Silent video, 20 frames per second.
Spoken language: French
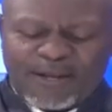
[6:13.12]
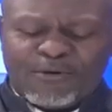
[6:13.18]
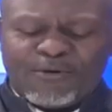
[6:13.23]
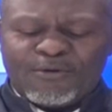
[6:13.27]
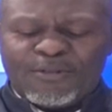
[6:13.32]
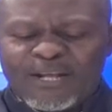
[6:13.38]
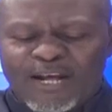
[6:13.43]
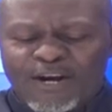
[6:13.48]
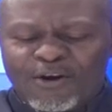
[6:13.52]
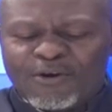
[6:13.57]
le
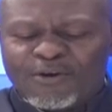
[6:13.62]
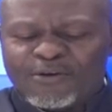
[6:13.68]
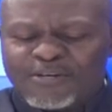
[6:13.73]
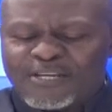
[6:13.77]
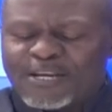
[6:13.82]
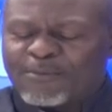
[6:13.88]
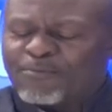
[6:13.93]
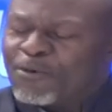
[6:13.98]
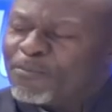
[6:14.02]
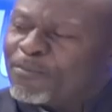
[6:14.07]
dialogue,
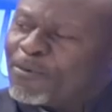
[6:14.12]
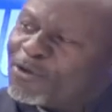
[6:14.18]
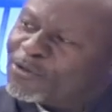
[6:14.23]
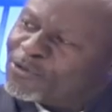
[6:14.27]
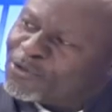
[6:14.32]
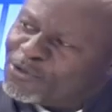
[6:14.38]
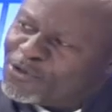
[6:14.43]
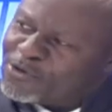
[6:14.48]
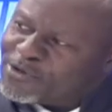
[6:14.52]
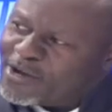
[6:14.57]
ça peut prendre
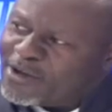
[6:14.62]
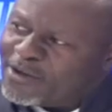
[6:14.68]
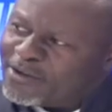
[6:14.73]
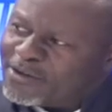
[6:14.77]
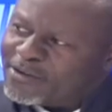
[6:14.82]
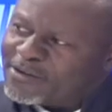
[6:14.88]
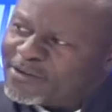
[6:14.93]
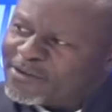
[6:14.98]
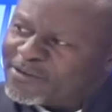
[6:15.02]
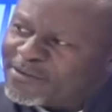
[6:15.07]
deux ans.
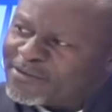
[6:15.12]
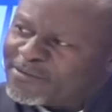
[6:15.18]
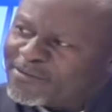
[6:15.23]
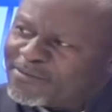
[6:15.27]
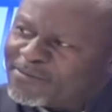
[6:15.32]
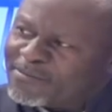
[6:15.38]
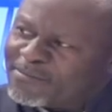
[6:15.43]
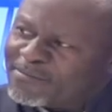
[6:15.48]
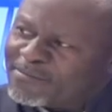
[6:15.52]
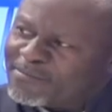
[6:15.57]

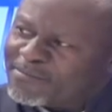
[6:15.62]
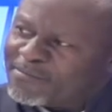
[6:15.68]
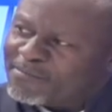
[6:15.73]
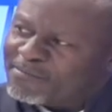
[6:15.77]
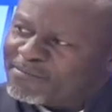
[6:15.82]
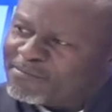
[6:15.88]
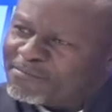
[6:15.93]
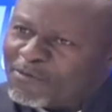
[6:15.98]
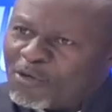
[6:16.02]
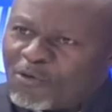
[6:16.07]

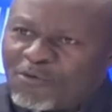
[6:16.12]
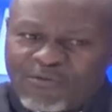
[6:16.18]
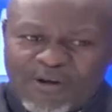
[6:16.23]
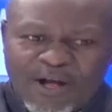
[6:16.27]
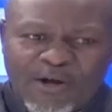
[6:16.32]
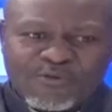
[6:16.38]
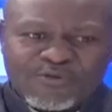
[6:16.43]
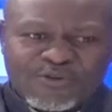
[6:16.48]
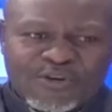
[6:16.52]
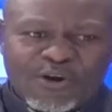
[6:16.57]
On va,
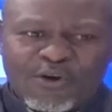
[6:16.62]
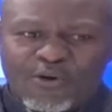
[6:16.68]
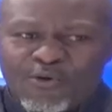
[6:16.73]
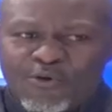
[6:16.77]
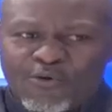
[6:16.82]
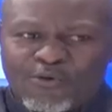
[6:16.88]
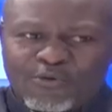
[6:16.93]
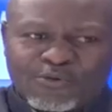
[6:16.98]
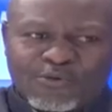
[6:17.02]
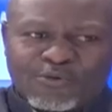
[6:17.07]
on se
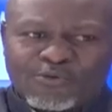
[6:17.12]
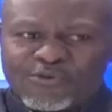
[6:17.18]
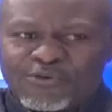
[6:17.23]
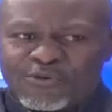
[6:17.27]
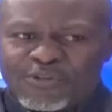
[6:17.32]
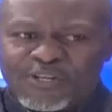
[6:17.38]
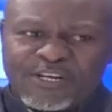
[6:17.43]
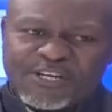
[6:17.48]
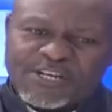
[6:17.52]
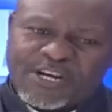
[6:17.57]
rencontre, on se
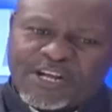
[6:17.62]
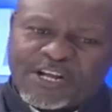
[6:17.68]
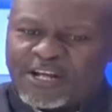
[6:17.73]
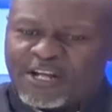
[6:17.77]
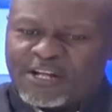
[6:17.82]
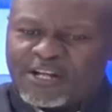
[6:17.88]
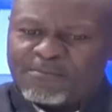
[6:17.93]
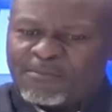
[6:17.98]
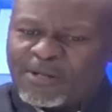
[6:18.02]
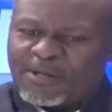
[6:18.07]
dit,
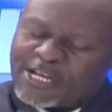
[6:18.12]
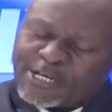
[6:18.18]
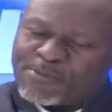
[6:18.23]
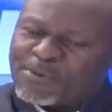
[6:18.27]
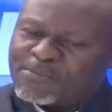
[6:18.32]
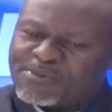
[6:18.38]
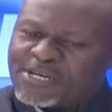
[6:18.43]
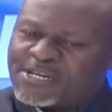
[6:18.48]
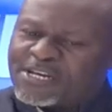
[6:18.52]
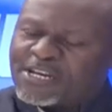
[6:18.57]
chacun exprime
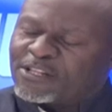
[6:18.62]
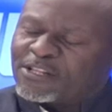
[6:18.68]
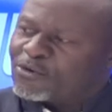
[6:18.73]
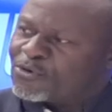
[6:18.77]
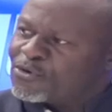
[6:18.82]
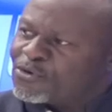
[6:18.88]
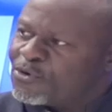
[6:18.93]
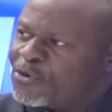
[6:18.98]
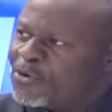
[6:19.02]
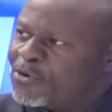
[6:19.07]
ses
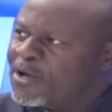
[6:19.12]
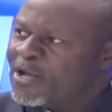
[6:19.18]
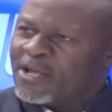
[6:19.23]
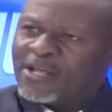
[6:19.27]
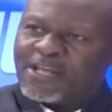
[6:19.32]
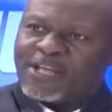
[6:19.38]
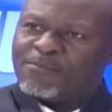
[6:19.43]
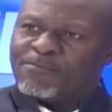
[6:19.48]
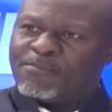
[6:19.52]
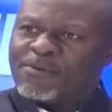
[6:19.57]
intentions,
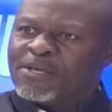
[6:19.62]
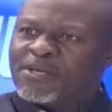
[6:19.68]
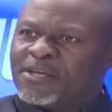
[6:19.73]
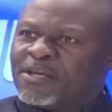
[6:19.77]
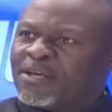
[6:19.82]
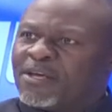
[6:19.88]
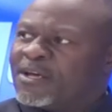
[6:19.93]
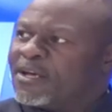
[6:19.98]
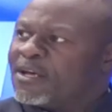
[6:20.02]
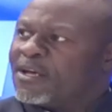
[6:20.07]
et puis
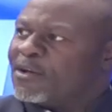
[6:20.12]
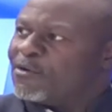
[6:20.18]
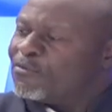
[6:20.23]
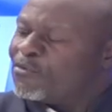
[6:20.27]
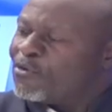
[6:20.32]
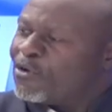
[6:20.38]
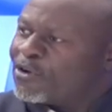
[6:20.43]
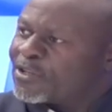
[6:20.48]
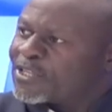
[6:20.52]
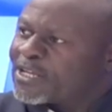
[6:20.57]
euh, vous
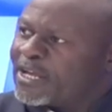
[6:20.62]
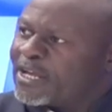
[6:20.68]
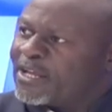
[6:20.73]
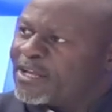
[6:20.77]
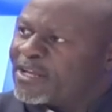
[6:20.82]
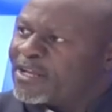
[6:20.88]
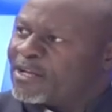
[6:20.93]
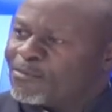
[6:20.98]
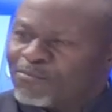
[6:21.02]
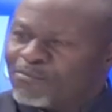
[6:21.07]
rentrez
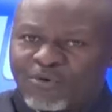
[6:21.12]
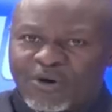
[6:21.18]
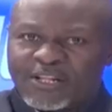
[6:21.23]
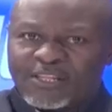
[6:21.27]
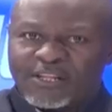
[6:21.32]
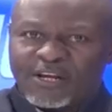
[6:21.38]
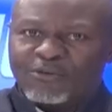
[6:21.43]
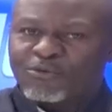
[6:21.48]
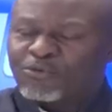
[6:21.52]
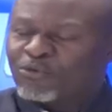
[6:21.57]
pour
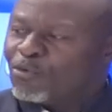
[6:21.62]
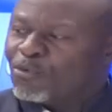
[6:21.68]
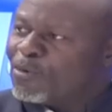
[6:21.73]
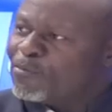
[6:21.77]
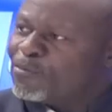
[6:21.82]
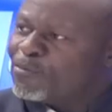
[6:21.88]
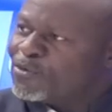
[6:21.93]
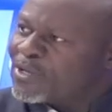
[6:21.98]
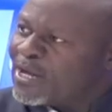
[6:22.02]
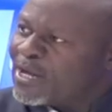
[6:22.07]
attendre deux mois
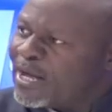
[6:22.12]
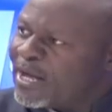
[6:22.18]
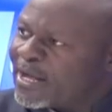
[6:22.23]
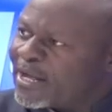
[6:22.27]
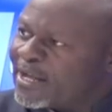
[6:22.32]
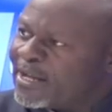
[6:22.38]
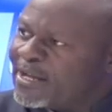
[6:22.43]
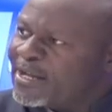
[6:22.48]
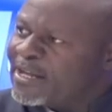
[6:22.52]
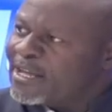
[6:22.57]
plus tard.
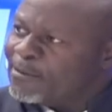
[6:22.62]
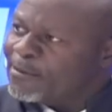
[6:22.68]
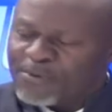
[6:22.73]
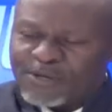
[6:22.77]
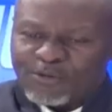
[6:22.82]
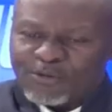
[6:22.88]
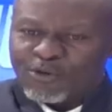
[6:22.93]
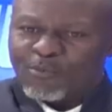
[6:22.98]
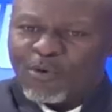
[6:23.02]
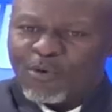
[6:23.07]
Et puis
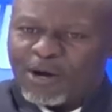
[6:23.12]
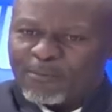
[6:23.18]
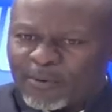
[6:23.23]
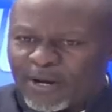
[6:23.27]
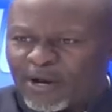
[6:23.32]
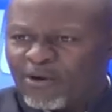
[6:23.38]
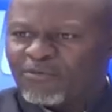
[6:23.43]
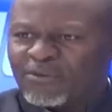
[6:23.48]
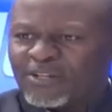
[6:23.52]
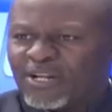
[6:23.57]
deux mois après,
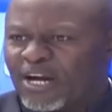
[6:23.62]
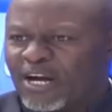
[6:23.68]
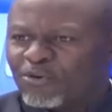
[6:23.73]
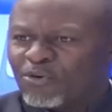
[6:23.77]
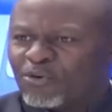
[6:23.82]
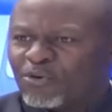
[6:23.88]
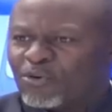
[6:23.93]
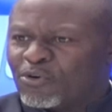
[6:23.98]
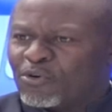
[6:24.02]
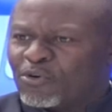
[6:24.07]
on vous dira non,
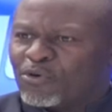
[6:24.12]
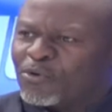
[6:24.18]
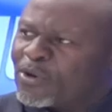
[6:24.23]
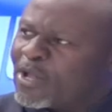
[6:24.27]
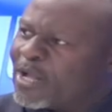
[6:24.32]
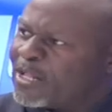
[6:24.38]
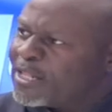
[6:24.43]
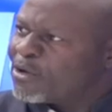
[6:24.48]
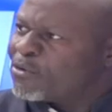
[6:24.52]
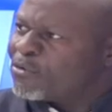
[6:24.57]
non, non, non, il y a
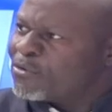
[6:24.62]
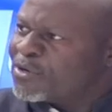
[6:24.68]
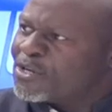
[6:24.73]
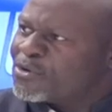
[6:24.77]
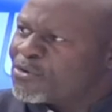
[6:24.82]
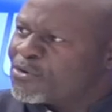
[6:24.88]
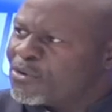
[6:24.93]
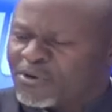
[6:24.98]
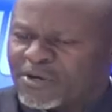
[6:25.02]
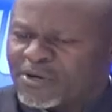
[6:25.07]
des
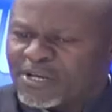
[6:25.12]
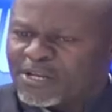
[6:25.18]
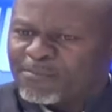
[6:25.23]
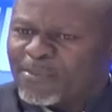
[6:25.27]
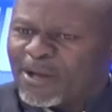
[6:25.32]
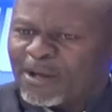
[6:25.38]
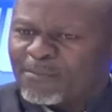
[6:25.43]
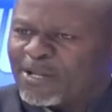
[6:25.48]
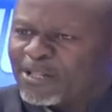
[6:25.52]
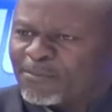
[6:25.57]
conditions qui ne
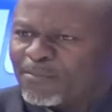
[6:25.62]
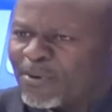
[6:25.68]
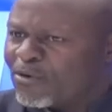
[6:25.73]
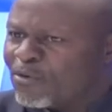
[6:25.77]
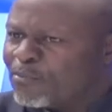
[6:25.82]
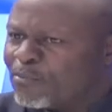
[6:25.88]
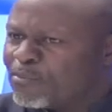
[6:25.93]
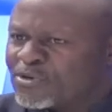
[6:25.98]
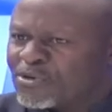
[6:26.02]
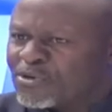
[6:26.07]
permettent pas qu'on
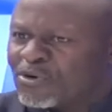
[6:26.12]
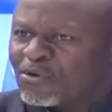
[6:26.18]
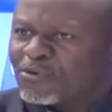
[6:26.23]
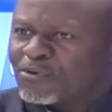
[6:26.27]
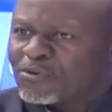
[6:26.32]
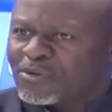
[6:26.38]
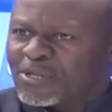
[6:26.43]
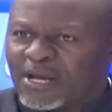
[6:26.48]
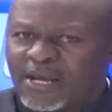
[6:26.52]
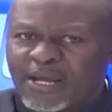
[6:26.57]
puisse se
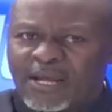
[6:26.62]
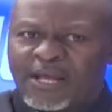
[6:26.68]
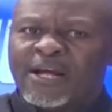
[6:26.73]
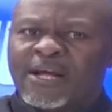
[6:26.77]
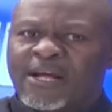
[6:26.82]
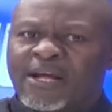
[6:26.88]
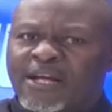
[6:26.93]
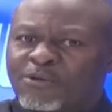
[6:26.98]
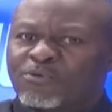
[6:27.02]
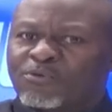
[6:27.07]
rencontrer,
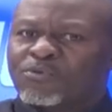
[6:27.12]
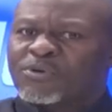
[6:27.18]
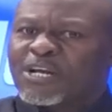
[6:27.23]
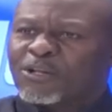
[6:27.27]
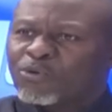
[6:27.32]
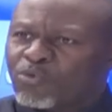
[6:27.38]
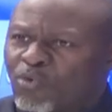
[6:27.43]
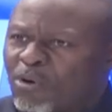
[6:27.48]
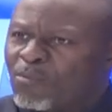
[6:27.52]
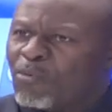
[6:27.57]
et tout ça,
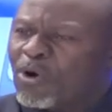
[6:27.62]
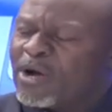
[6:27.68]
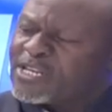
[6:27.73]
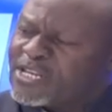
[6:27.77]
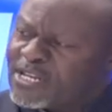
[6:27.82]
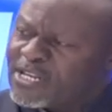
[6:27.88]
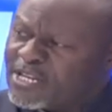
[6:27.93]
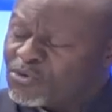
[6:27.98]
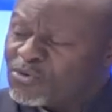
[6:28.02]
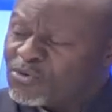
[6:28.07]
trois mois, ainsi
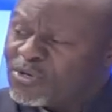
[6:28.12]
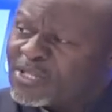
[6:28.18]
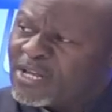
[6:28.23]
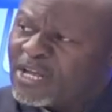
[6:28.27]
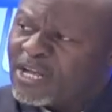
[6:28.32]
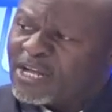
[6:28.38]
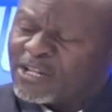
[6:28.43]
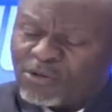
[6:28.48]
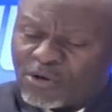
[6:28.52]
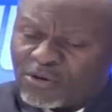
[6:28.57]
de suite.
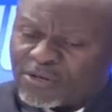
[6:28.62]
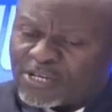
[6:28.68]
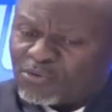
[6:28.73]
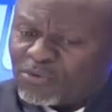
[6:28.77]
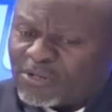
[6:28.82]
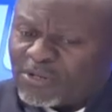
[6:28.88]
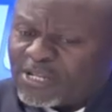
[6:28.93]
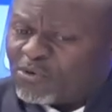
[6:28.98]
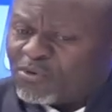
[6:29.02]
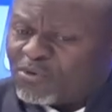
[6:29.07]
Donc c'est soit
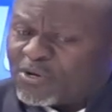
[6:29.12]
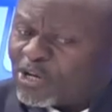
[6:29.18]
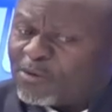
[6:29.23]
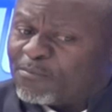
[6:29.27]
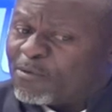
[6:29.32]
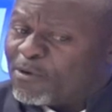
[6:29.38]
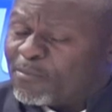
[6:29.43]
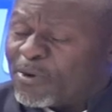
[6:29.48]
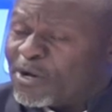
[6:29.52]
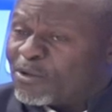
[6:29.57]
une négociation qui
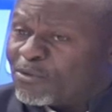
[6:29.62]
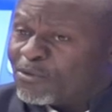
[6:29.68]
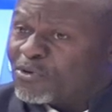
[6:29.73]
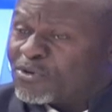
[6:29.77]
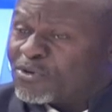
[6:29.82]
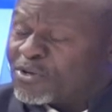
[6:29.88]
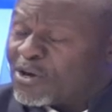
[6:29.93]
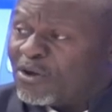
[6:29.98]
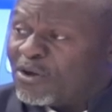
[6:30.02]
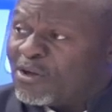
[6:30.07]
peut prendre
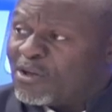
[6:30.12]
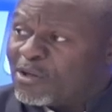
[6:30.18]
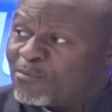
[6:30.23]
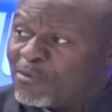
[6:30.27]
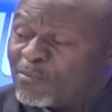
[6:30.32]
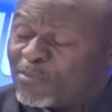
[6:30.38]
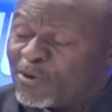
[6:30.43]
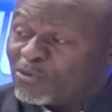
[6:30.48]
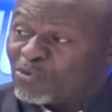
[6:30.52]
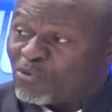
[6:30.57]
deux ans, peut
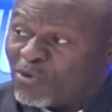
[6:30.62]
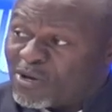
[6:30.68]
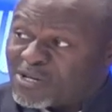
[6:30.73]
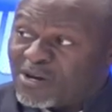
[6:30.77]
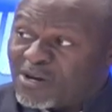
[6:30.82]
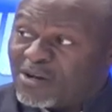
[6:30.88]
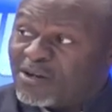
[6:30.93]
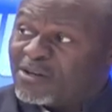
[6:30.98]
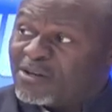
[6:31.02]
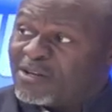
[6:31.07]
prendre trois
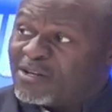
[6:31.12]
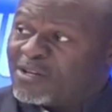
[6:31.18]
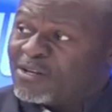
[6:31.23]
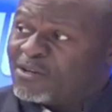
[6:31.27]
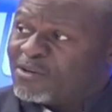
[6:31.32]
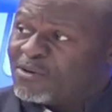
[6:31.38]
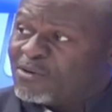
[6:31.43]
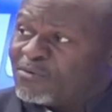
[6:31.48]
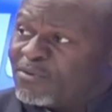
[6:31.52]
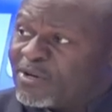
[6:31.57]
ans.
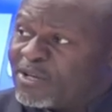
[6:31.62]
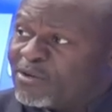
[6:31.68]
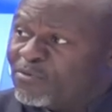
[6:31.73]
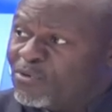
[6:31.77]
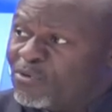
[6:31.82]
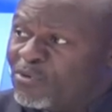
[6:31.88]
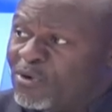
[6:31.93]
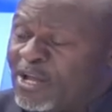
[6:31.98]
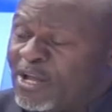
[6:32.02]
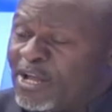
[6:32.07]

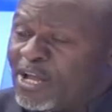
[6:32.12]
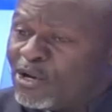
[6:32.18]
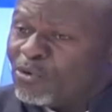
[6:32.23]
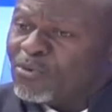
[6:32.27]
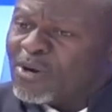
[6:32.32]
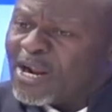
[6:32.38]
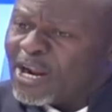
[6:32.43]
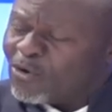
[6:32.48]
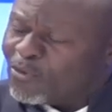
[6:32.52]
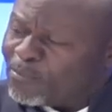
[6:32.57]
Voyez-vous Nous
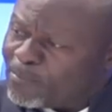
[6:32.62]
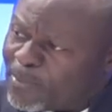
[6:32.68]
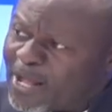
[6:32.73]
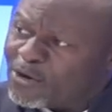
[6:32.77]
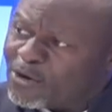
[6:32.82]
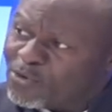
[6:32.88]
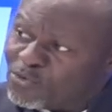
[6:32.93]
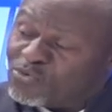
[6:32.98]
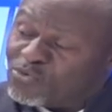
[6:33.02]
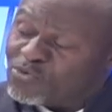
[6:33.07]
n'allons pas,
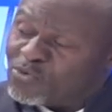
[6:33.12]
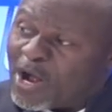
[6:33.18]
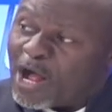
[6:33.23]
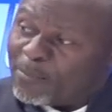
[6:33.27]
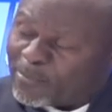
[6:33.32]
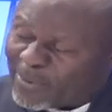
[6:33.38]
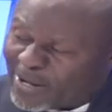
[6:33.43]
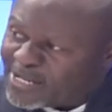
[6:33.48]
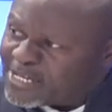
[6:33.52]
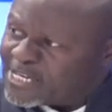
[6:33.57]
nous, en
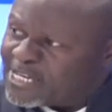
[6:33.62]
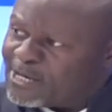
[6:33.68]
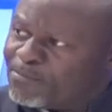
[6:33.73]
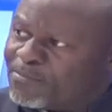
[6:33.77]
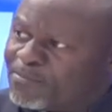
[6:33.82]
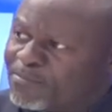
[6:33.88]
principe,